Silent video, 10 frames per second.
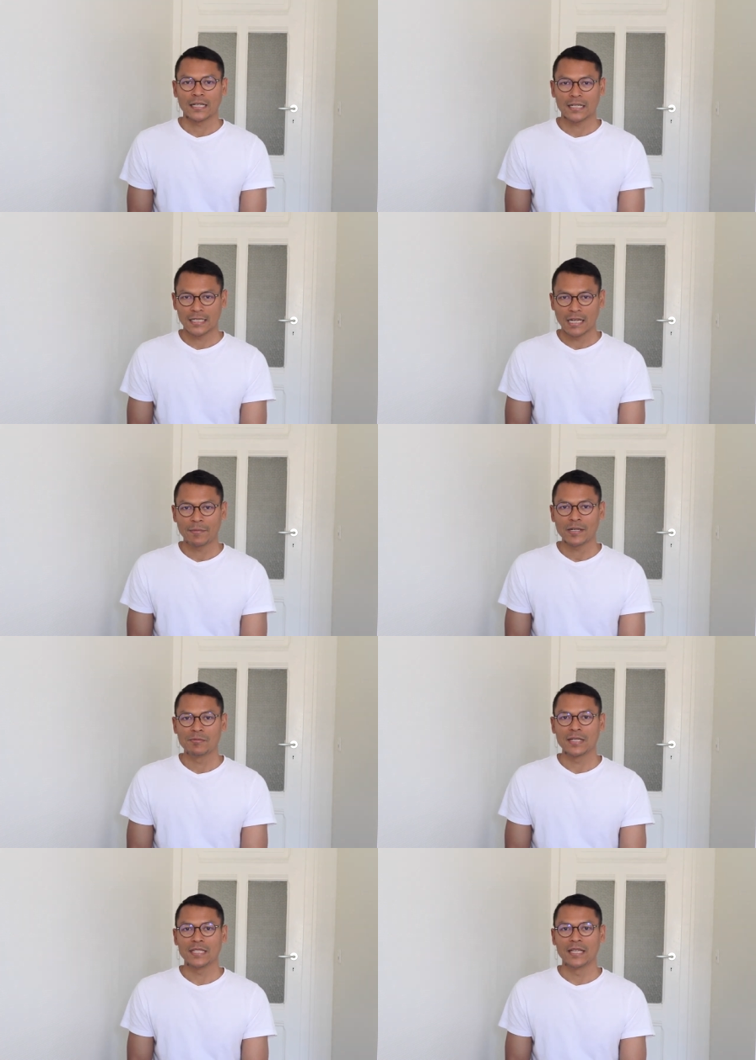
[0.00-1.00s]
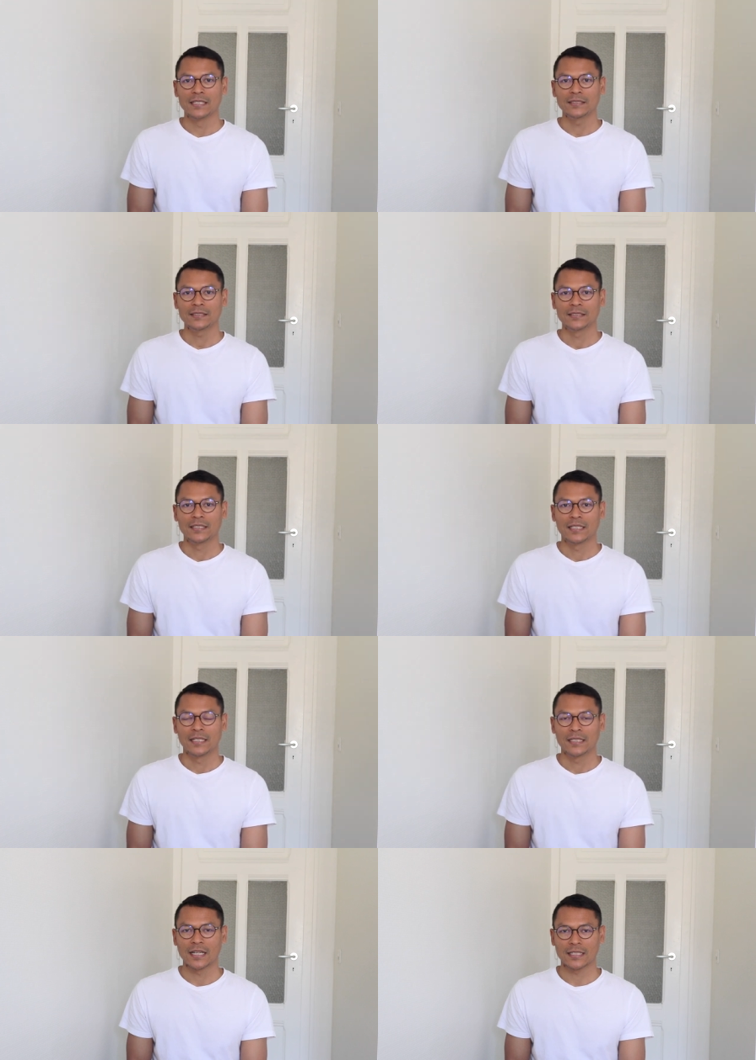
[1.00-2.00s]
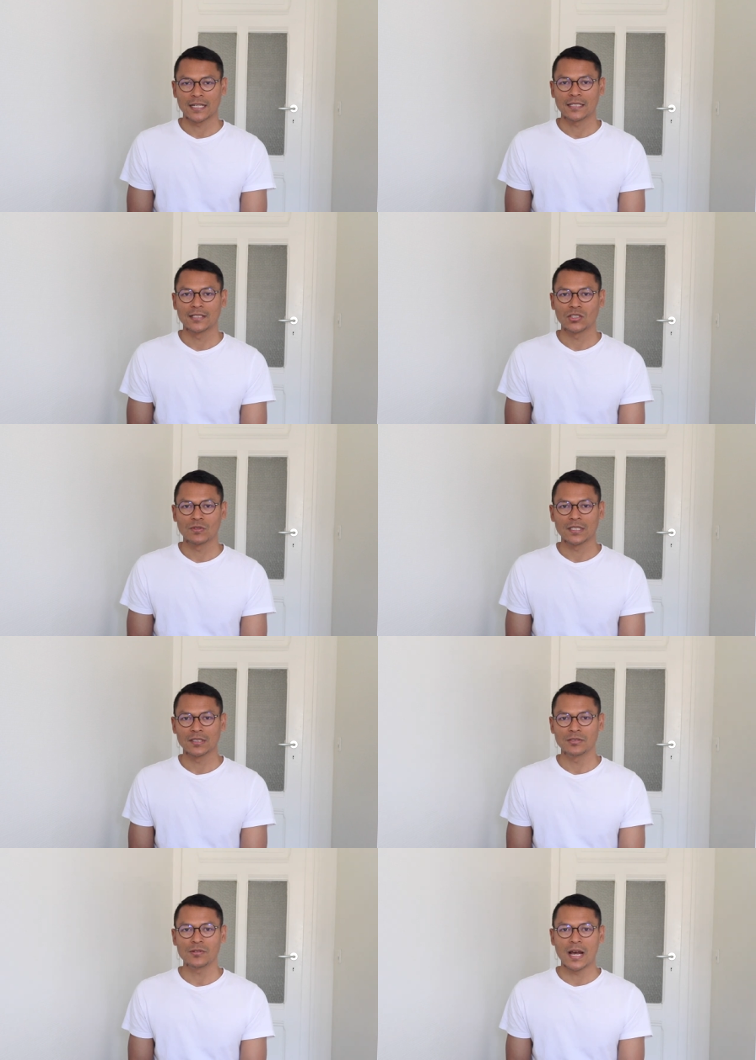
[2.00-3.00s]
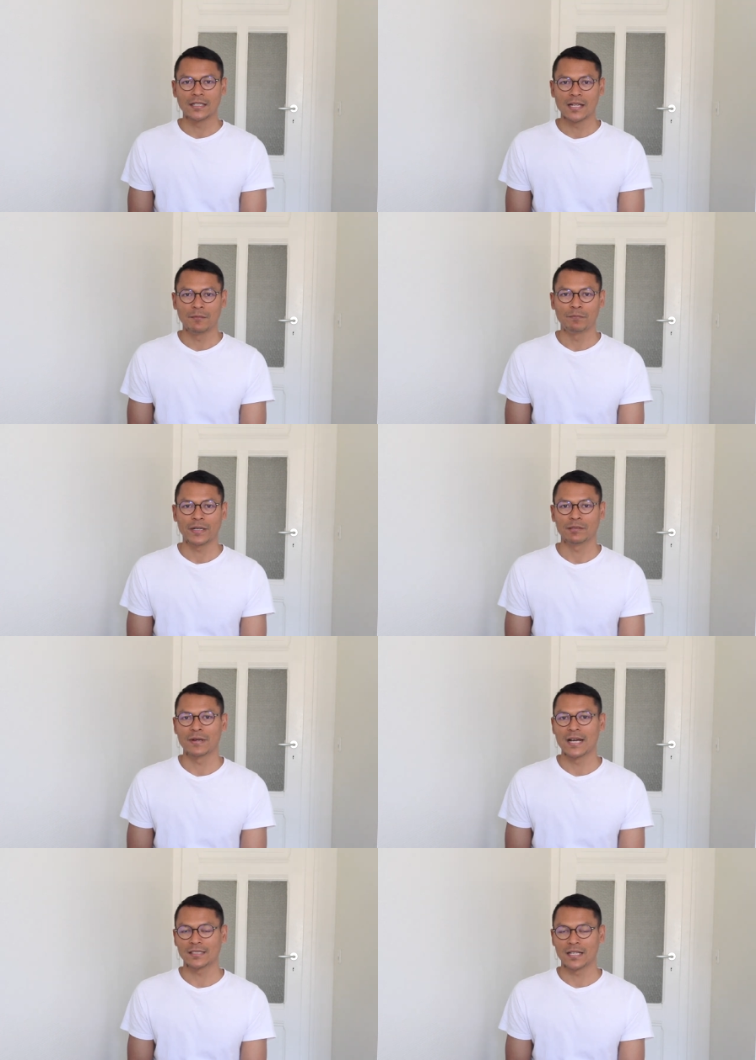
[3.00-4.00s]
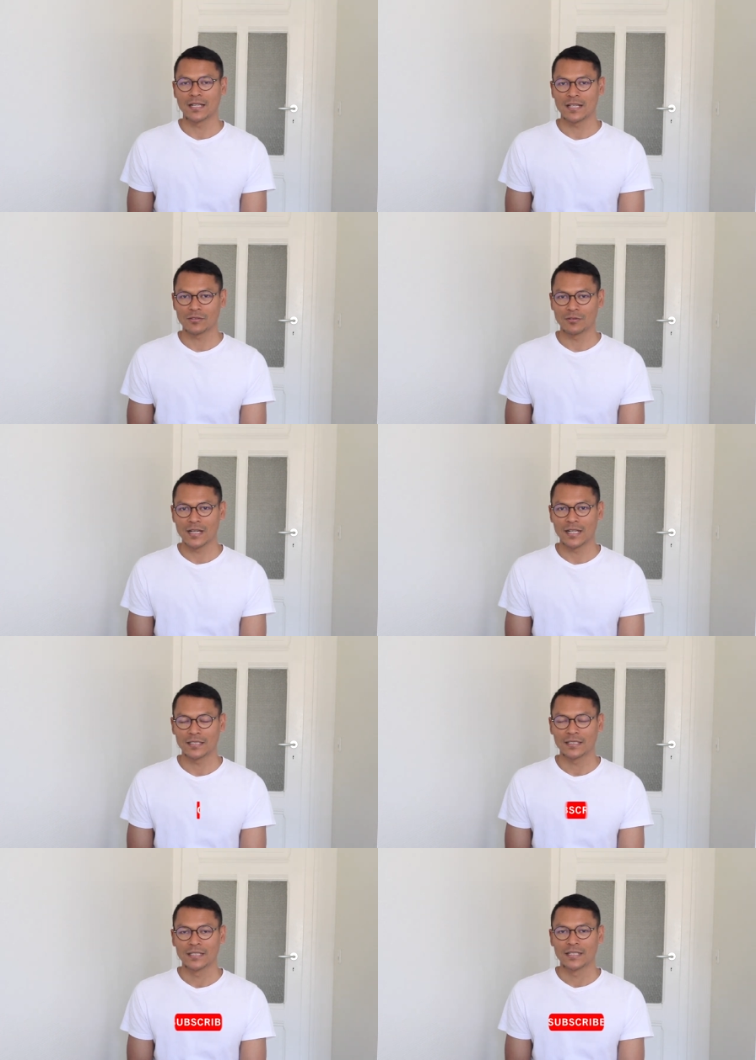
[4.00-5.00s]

Kenapa demikian? Karena di Swiss itu ada empat bahasa nasional.